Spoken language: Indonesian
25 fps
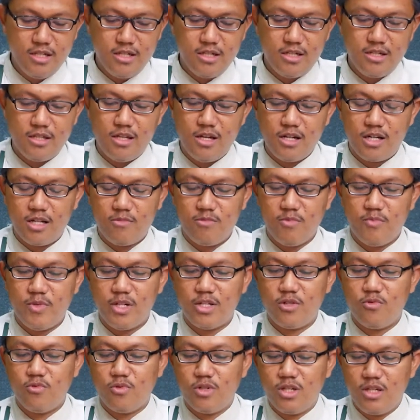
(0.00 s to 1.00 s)
kita akan
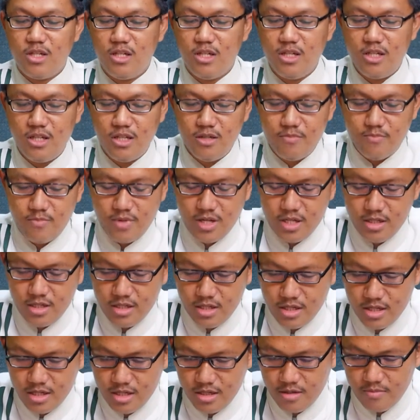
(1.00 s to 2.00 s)
memasuki
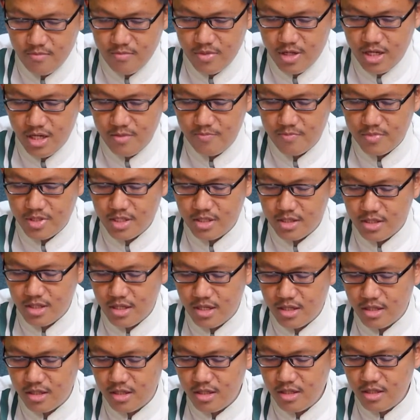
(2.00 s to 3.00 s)
pada bab
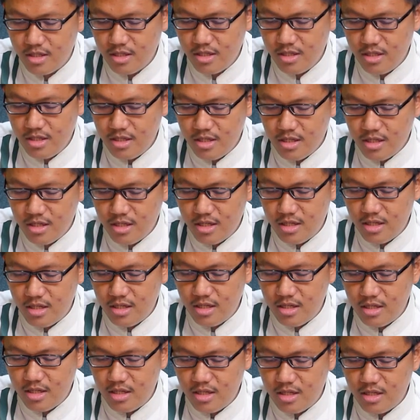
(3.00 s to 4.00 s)
tentang
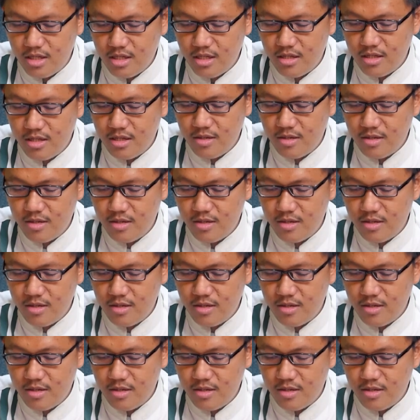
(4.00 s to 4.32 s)
eh,